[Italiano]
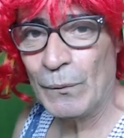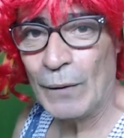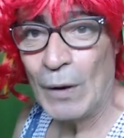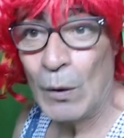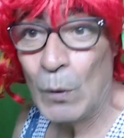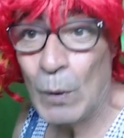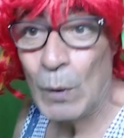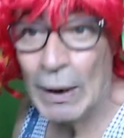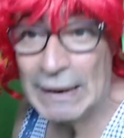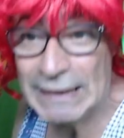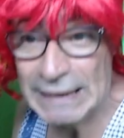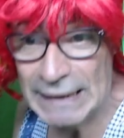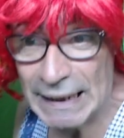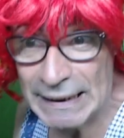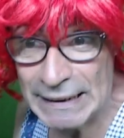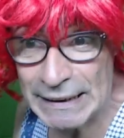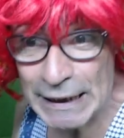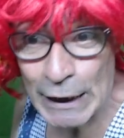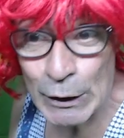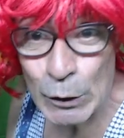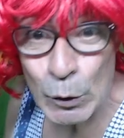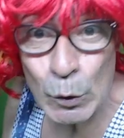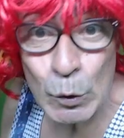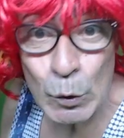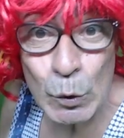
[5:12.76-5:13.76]
Ho
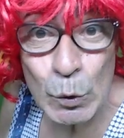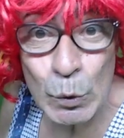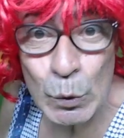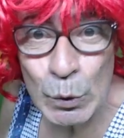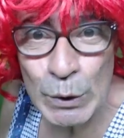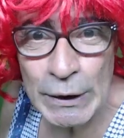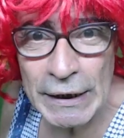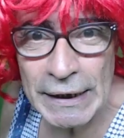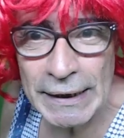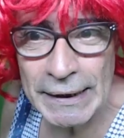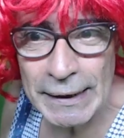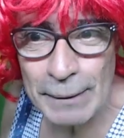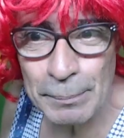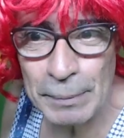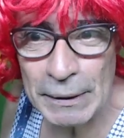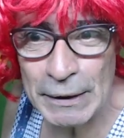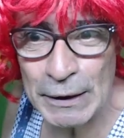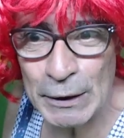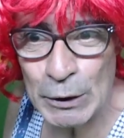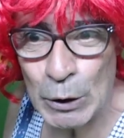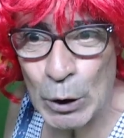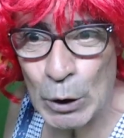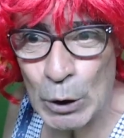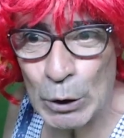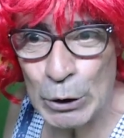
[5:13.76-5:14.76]
assaggiato tutti i tipi
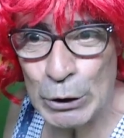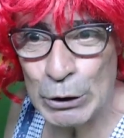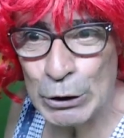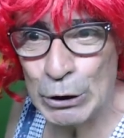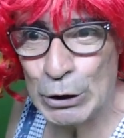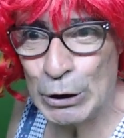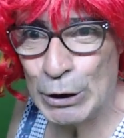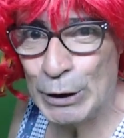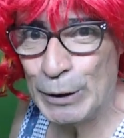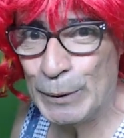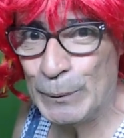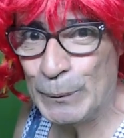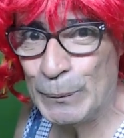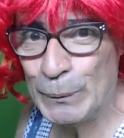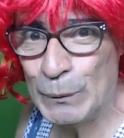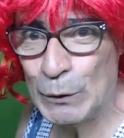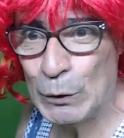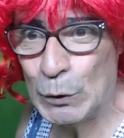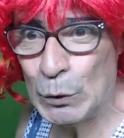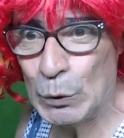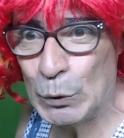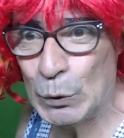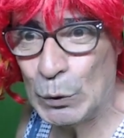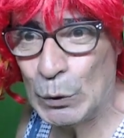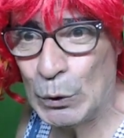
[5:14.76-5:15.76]
di dolci,
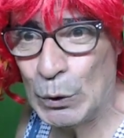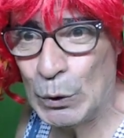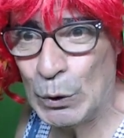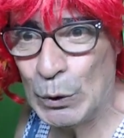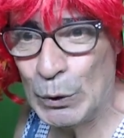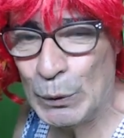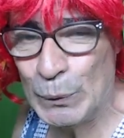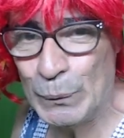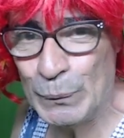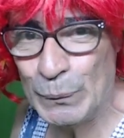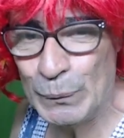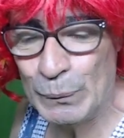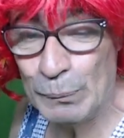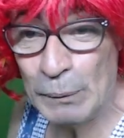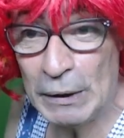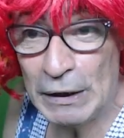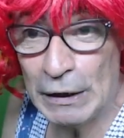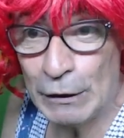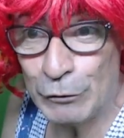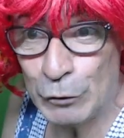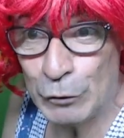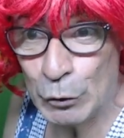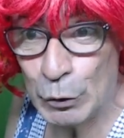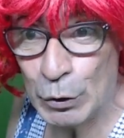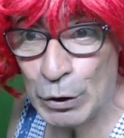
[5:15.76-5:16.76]
tutto, me
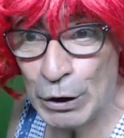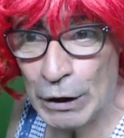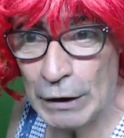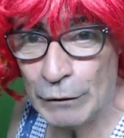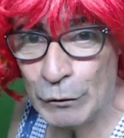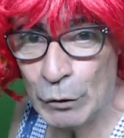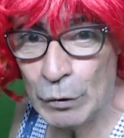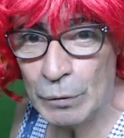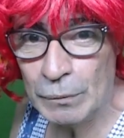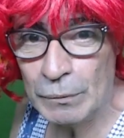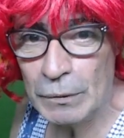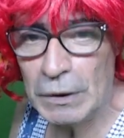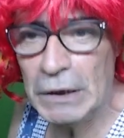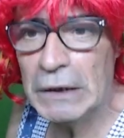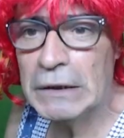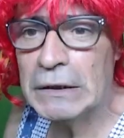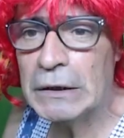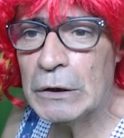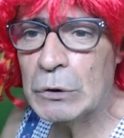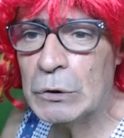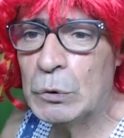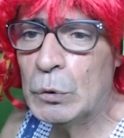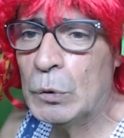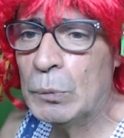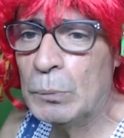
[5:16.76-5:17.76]
ne fottevo,
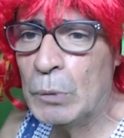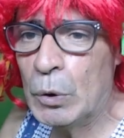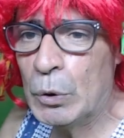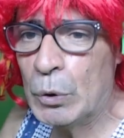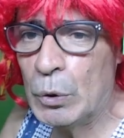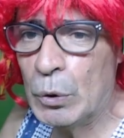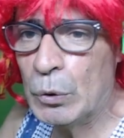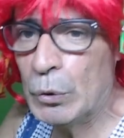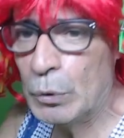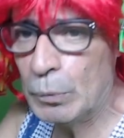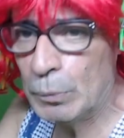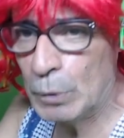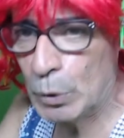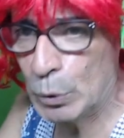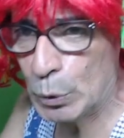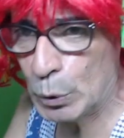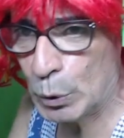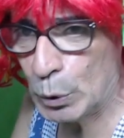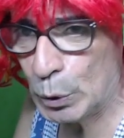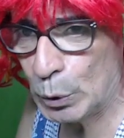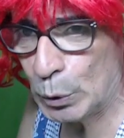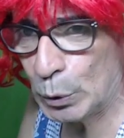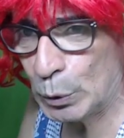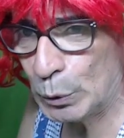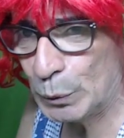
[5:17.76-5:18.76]
resta su un moro o un moro
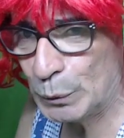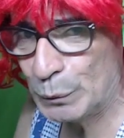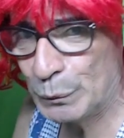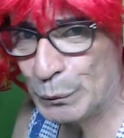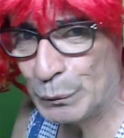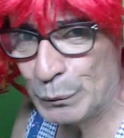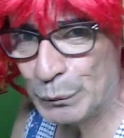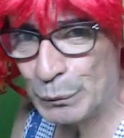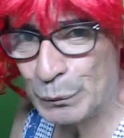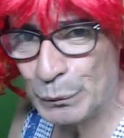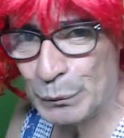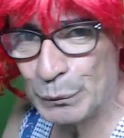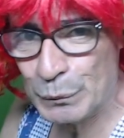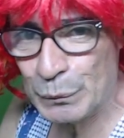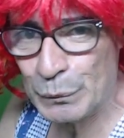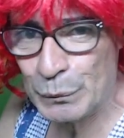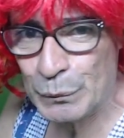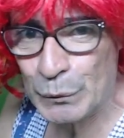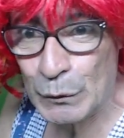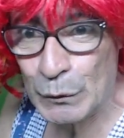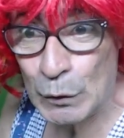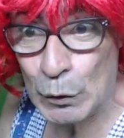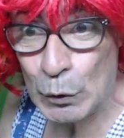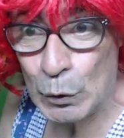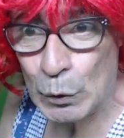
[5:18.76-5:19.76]
più,
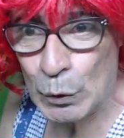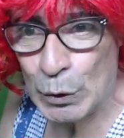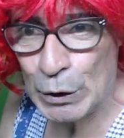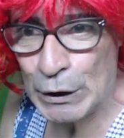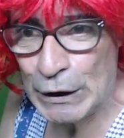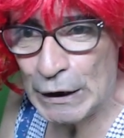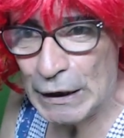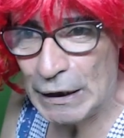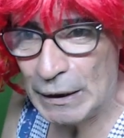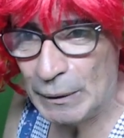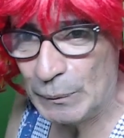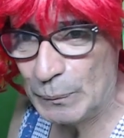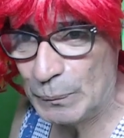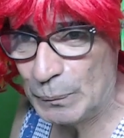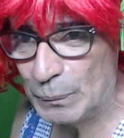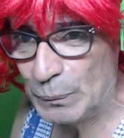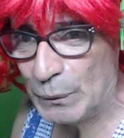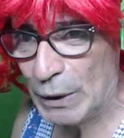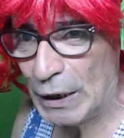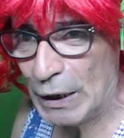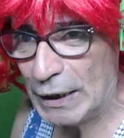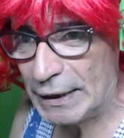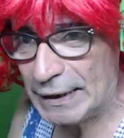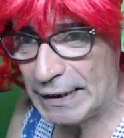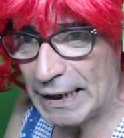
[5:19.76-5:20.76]
tutte
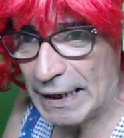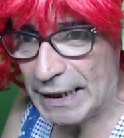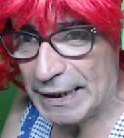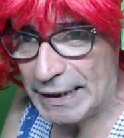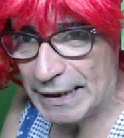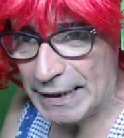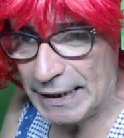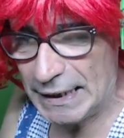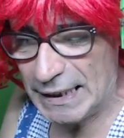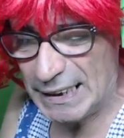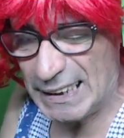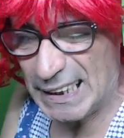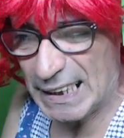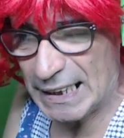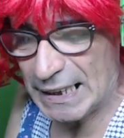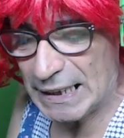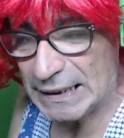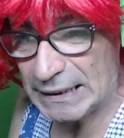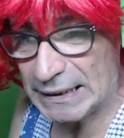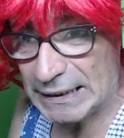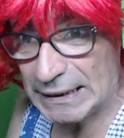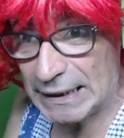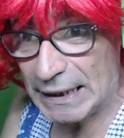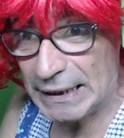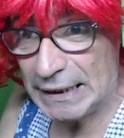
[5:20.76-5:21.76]
tartine,
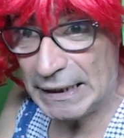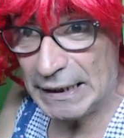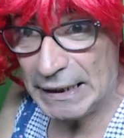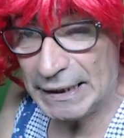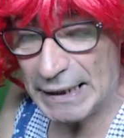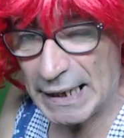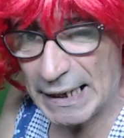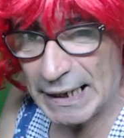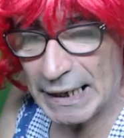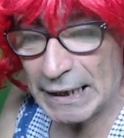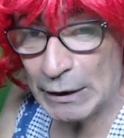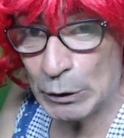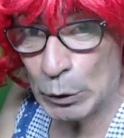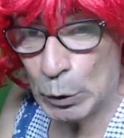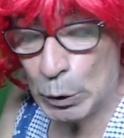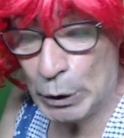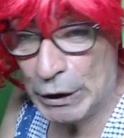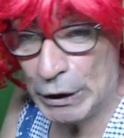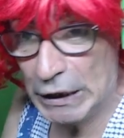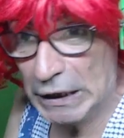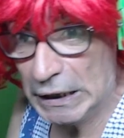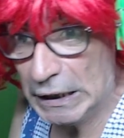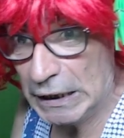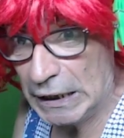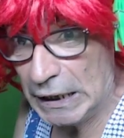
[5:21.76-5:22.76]
cassatine,
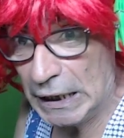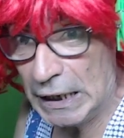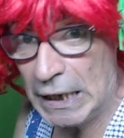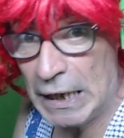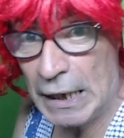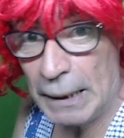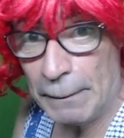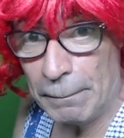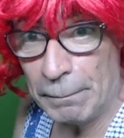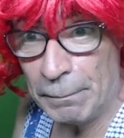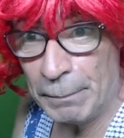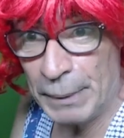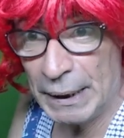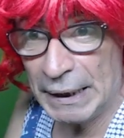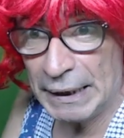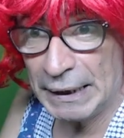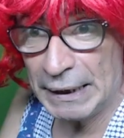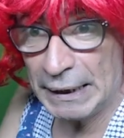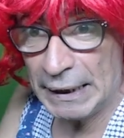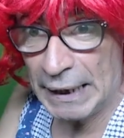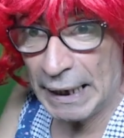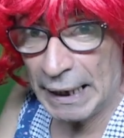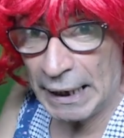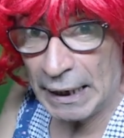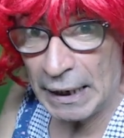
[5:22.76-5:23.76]
cannolicchie,
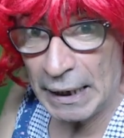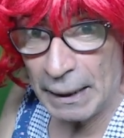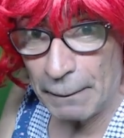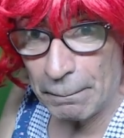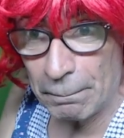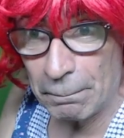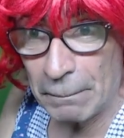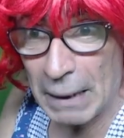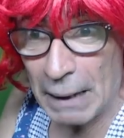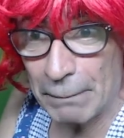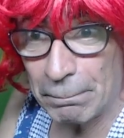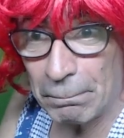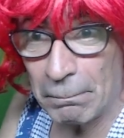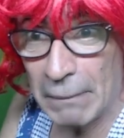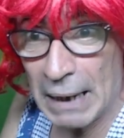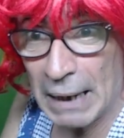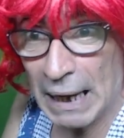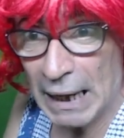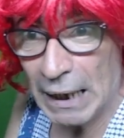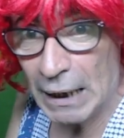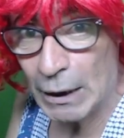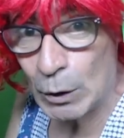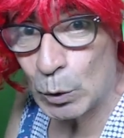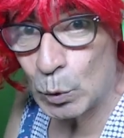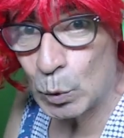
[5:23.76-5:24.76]
bignè,
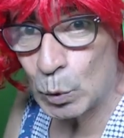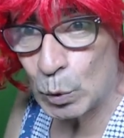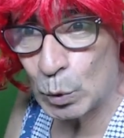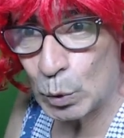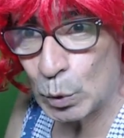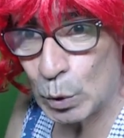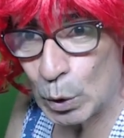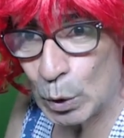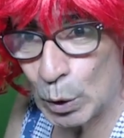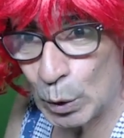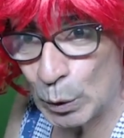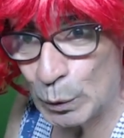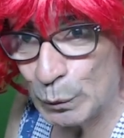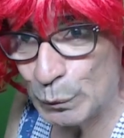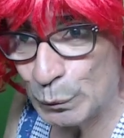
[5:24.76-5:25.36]
babà, tutto,